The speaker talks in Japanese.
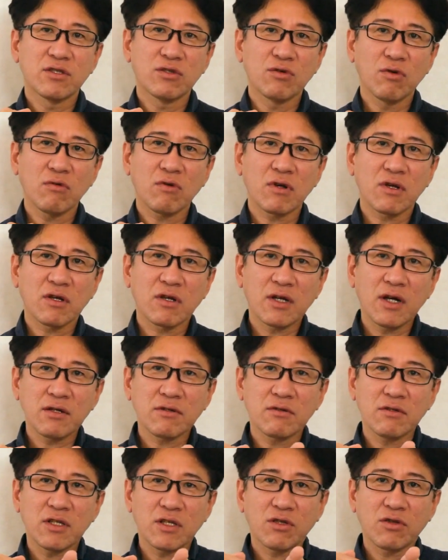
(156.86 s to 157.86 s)
直
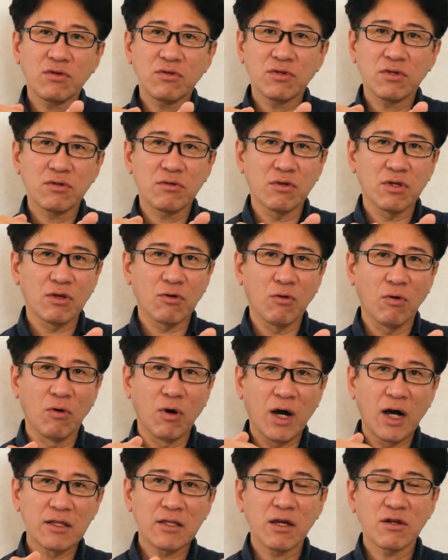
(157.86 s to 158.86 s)
角に90度に
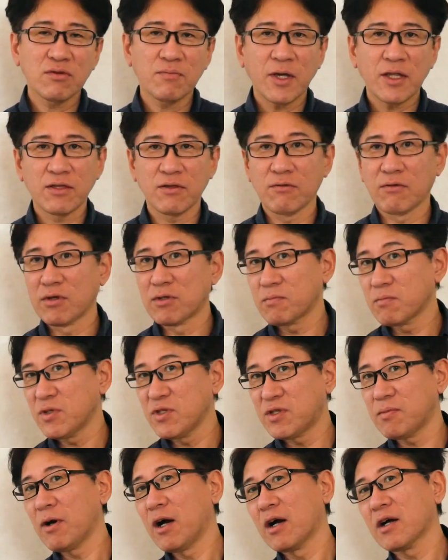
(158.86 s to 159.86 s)
こう当たる面っていうのは
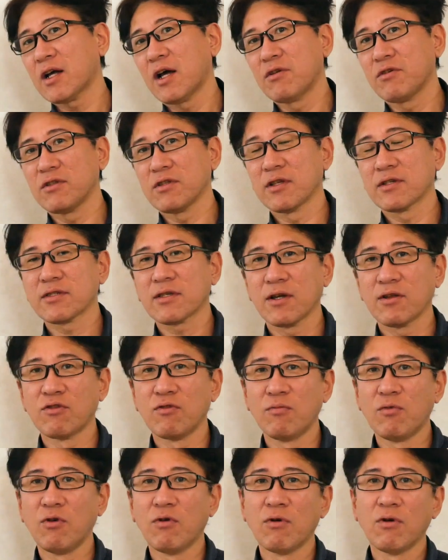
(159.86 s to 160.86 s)
一番明るいんですけれ
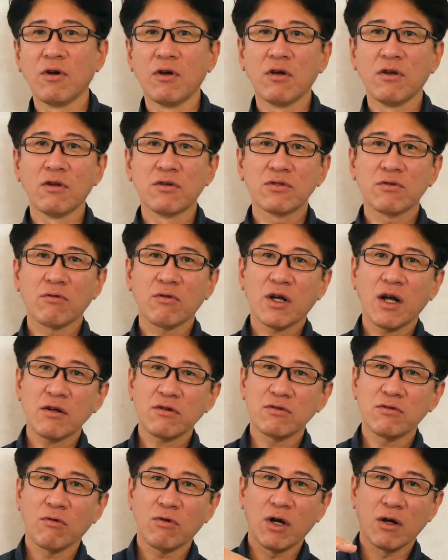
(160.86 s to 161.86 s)
ども、その
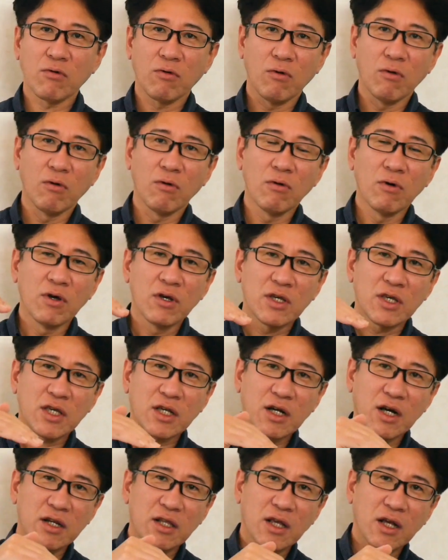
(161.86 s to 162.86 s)
角度がこう、
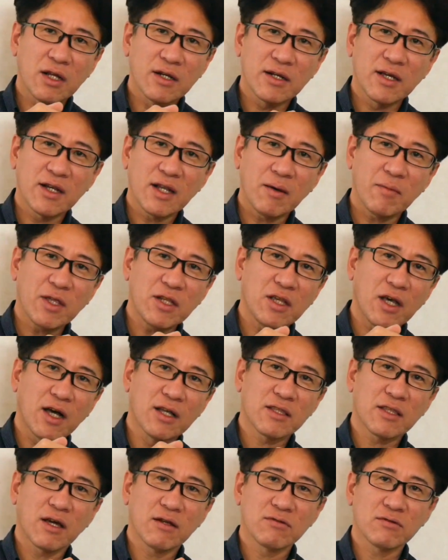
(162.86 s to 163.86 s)
光が斜めに
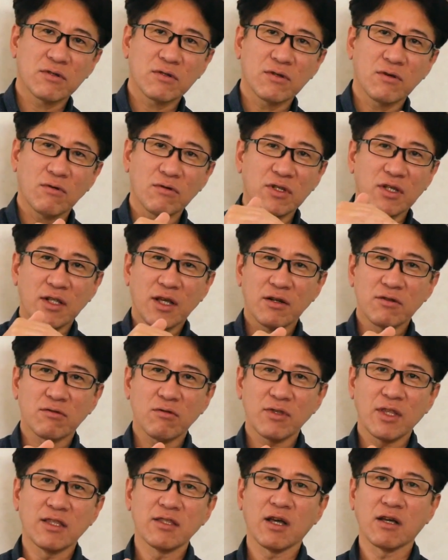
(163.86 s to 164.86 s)
当たるようになる
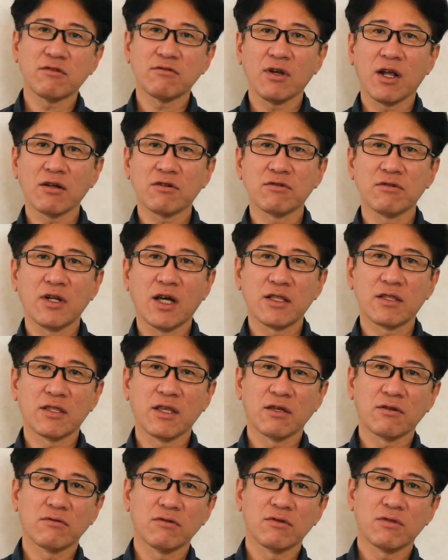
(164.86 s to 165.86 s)
とだんだん暗くなっ
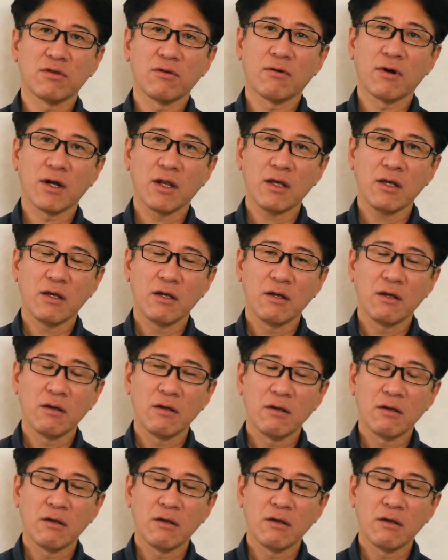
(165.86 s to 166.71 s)
ていくっていうようなね。